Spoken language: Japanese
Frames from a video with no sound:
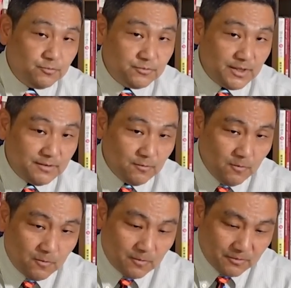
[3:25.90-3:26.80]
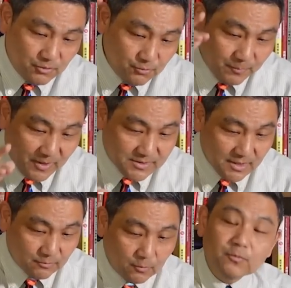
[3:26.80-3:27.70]
億円の
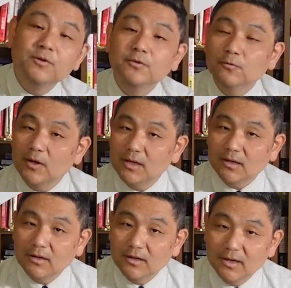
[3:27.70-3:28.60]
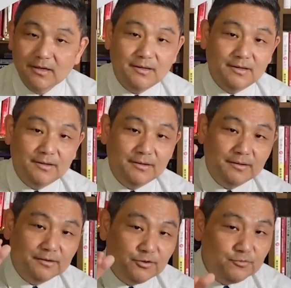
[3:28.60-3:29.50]
9% っていうのが、
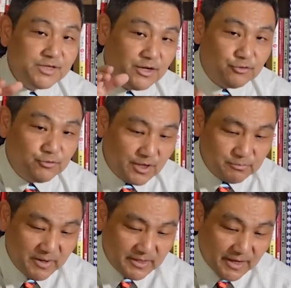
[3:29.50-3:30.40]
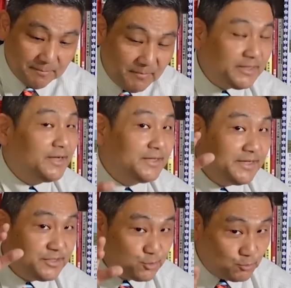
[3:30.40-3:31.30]
9900万円、だいた
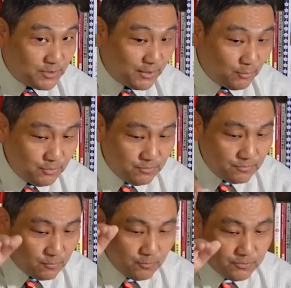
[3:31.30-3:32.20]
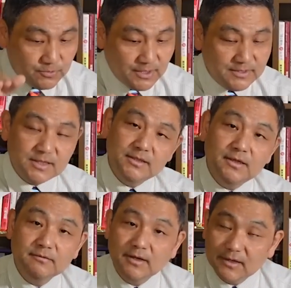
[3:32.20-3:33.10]
い1億円というこういう計算に
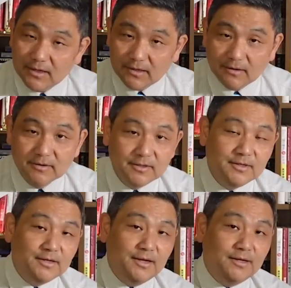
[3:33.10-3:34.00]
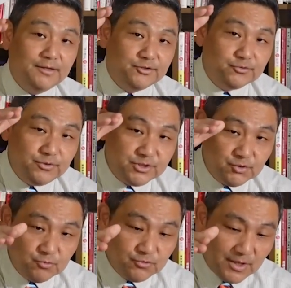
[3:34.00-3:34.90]
なるから、
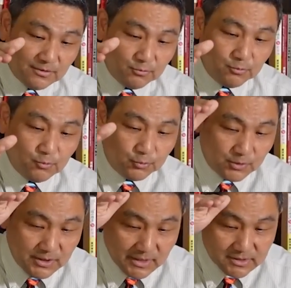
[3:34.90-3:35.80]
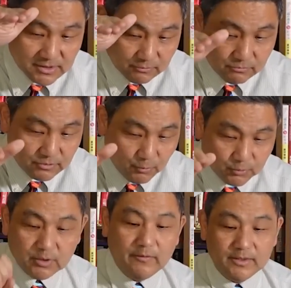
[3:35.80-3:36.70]
11億円ということになっちゃうってこ
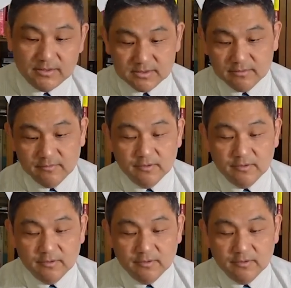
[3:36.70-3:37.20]
となわけです。